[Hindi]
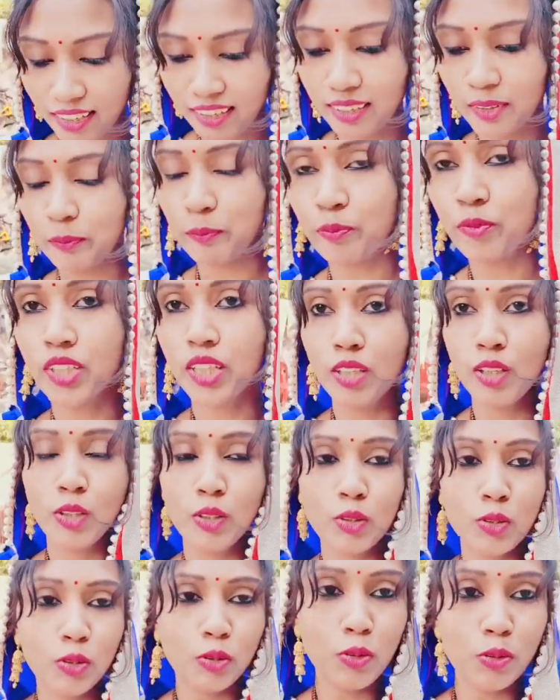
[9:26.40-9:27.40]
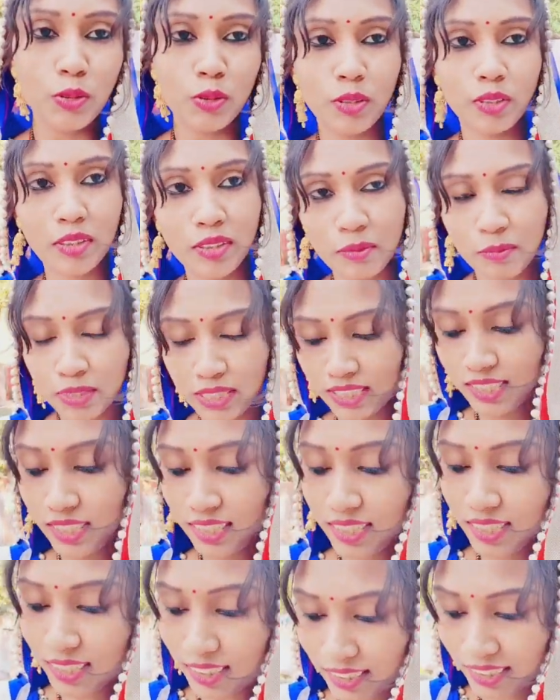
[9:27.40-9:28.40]
है तो बस
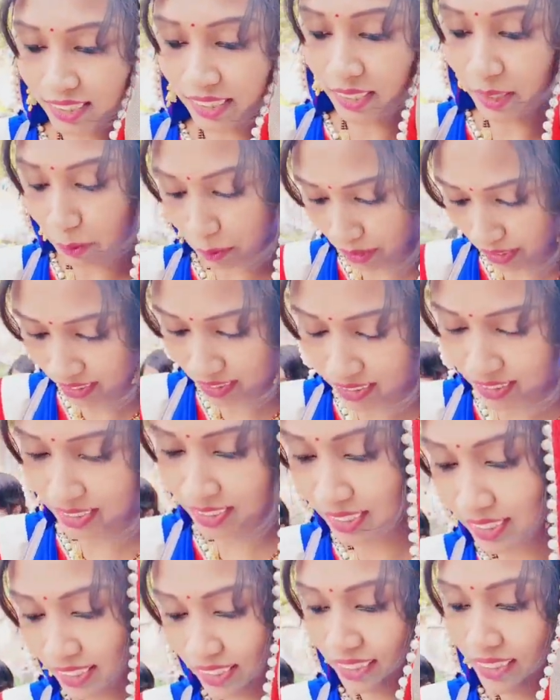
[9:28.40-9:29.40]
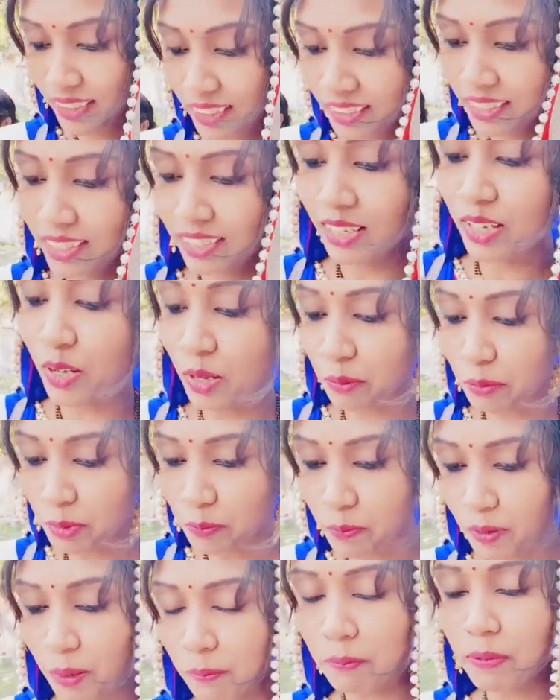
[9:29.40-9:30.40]
चलते हैं बैठते हैं अभी
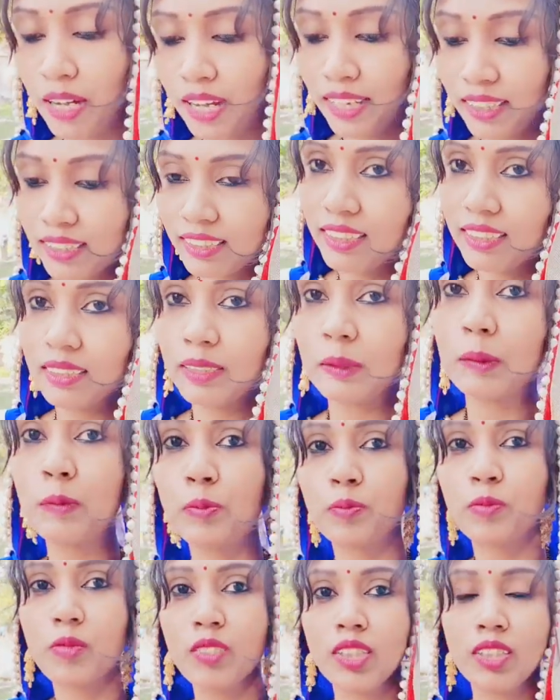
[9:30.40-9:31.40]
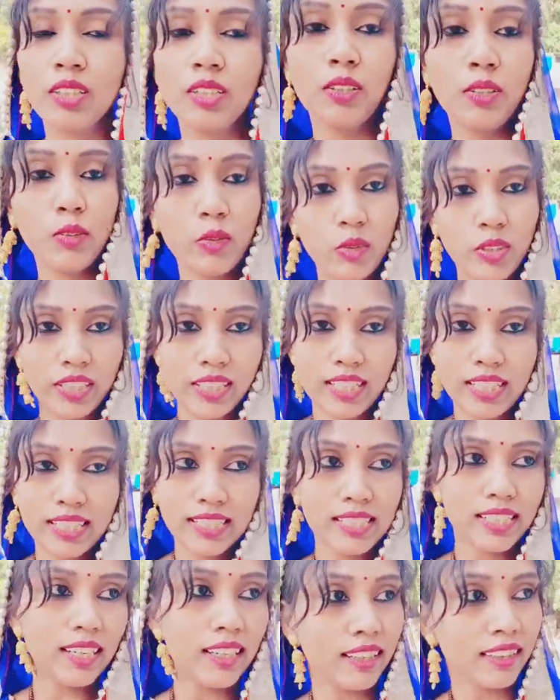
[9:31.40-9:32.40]
पापा आएंगे तो देखा
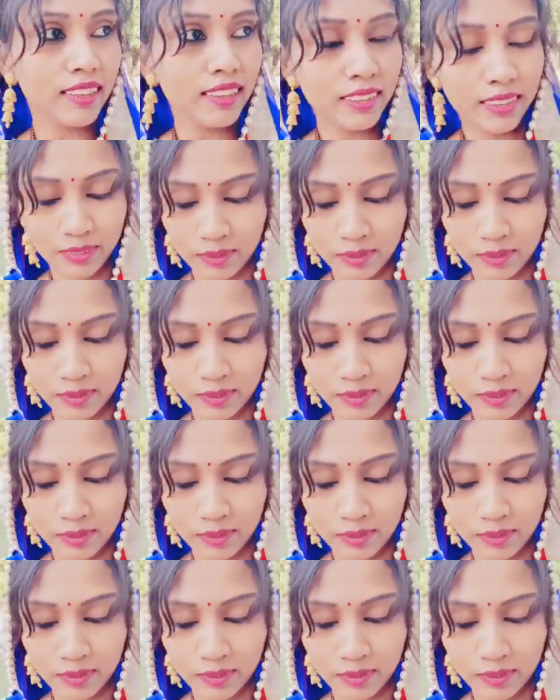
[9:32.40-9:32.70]
जाएगा